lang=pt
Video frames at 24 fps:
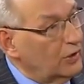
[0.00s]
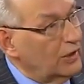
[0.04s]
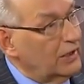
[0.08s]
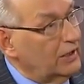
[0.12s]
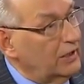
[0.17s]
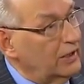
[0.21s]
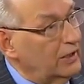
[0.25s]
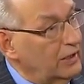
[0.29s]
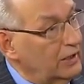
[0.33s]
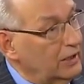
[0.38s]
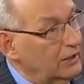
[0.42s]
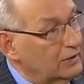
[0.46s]

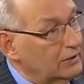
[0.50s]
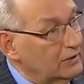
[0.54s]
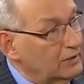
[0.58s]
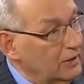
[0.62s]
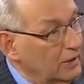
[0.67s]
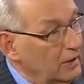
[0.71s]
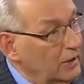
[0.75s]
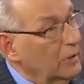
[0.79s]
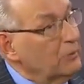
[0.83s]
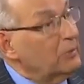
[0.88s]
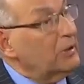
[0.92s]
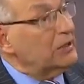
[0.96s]
contra
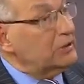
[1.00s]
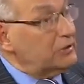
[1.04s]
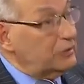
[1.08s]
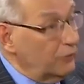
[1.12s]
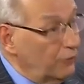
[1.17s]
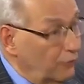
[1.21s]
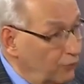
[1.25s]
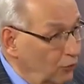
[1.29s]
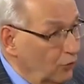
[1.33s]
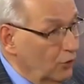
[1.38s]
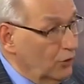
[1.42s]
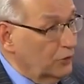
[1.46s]
aqueles. Porque
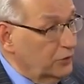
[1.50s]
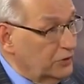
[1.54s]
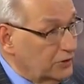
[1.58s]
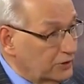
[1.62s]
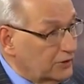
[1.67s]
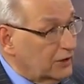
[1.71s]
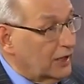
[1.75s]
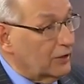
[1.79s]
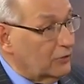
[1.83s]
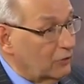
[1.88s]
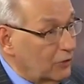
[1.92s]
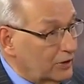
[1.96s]
se for o
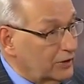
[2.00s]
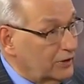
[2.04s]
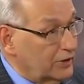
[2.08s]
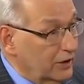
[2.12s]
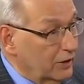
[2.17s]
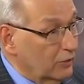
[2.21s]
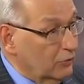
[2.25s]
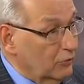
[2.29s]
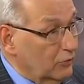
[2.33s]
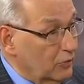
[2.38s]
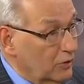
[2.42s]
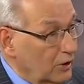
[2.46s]
Estado
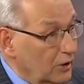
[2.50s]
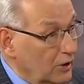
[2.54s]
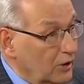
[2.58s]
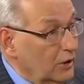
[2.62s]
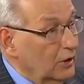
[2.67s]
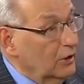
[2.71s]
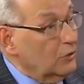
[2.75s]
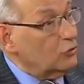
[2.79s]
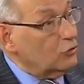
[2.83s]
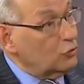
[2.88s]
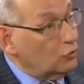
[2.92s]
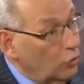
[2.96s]
ateu,
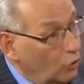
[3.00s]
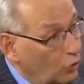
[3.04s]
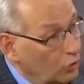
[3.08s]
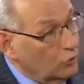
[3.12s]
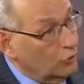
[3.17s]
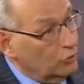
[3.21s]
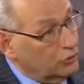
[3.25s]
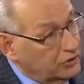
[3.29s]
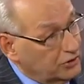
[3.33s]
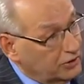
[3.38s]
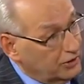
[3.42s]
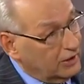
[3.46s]

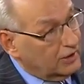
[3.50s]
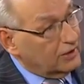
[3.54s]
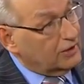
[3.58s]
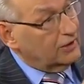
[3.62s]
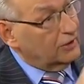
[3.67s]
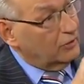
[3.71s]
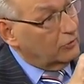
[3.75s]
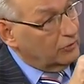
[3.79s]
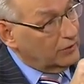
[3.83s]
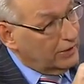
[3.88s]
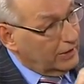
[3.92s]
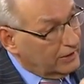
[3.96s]
todo
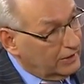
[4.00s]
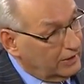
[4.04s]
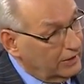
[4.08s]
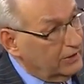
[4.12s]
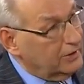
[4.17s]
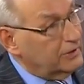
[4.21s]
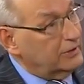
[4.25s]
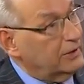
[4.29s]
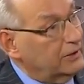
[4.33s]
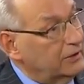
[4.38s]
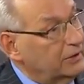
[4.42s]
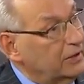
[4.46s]
cidadão que
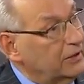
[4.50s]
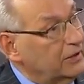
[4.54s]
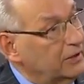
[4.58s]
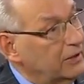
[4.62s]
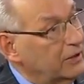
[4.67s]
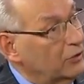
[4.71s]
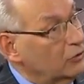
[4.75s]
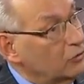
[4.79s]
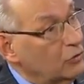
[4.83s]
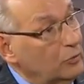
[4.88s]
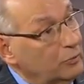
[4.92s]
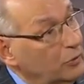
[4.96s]
acredita
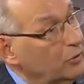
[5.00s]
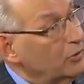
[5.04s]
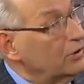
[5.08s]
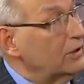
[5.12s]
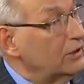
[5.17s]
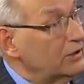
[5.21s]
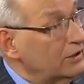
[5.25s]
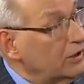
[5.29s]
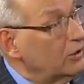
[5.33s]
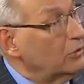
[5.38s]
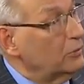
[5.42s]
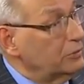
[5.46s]
em Deus não
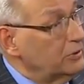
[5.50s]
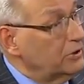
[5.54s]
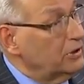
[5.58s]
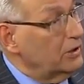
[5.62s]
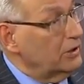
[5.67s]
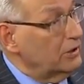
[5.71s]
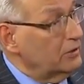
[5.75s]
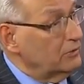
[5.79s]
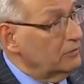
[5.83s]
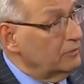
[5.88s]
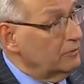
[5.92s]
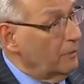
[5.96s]
poderia ter
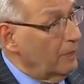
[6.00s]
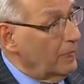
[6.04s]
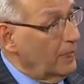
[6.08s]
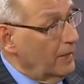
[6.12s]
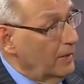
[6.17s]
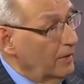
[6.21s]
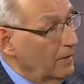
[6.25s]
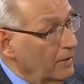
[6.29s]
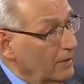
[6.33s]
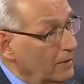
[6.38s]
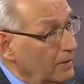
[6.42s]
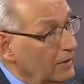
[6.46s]
opinião.
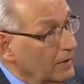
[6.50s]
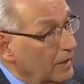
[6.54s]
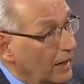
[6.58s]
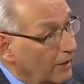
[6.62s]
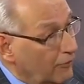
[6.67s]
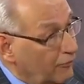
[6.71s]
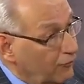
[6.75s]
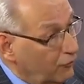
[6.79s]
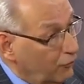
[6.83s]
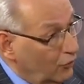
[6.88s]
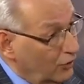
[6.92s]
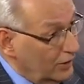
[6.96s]
É
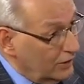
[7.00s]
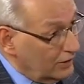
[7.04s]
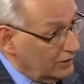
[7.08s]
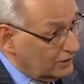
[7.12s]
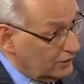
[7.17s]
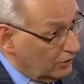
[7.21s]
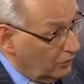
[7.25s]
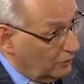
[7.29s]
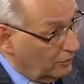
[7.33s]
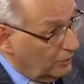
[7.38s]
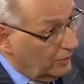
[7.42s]
verdade. A Folha de